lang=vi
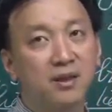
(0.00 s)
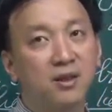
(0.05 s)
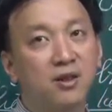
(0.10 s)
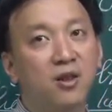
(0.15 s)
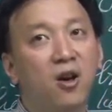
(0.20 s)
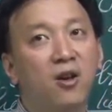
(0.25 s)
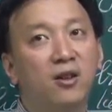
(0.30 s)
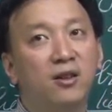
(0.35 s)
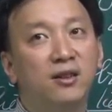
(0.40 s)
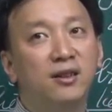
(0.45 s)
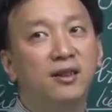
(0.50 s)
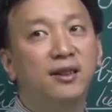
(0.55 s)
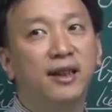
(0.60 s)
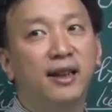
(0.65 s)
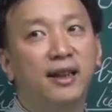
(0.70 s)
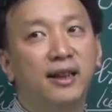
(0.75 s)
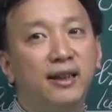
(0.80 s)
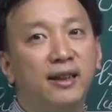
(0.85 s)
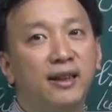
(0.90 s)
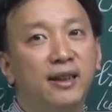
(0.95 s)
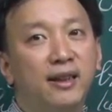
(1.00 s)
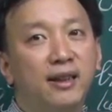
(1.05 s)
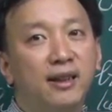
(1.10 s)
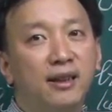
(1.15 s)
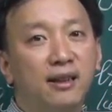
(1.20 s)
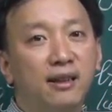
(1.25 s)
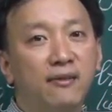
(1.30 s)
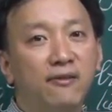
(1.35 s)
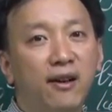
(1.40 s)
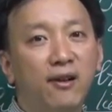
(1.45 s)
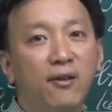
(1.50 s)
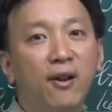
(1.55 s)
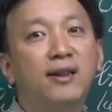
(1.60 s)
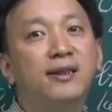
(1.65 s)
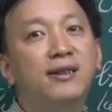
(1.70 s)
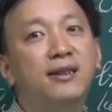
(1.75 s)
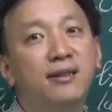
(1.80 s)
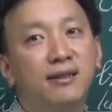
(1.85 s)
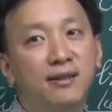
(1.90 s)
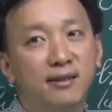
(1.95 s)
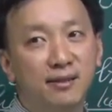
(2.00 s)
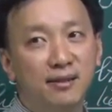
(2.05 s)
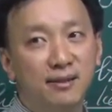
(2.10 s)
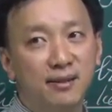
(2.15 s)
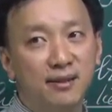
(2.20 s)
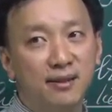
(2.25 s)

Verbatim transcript: chọn những cái phương loại trừ